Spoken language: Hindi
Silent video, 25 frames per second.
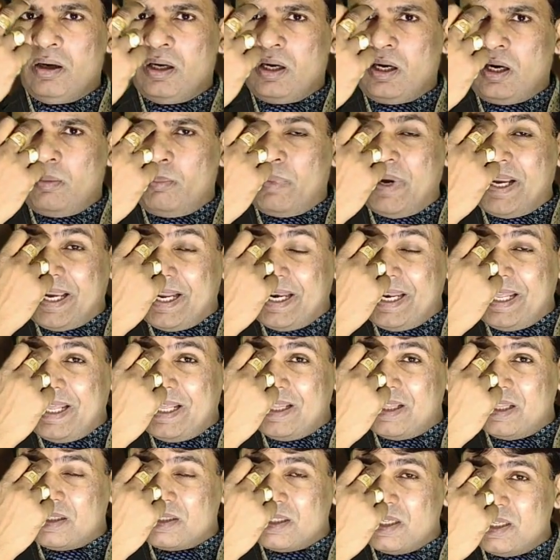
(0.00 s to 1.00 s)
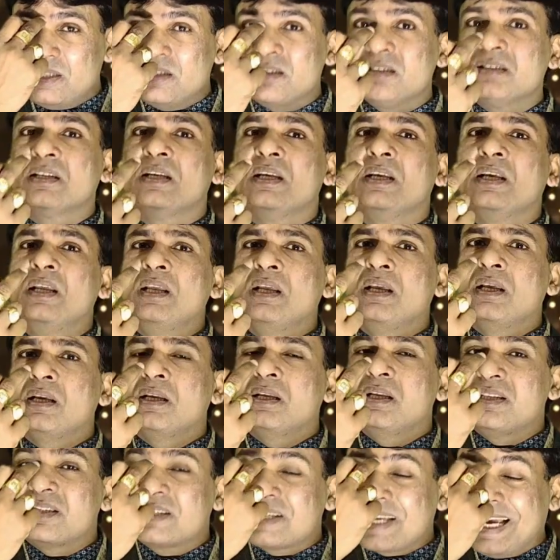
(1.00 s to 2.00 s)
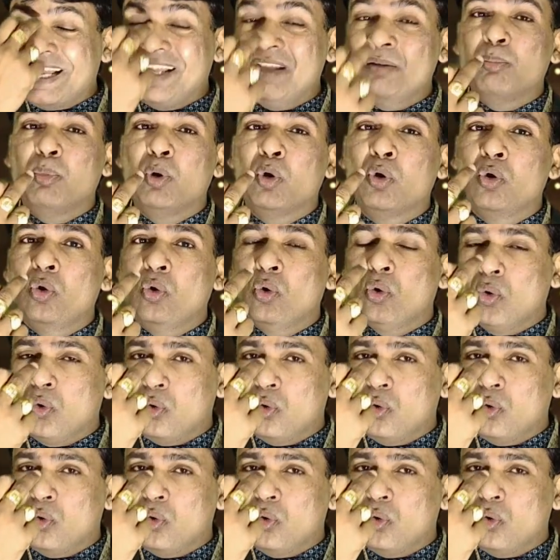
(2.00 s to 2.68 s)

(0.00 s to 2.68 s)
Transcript: हाँ, बैंगनी इन द सेंस कि स्काई ब्लू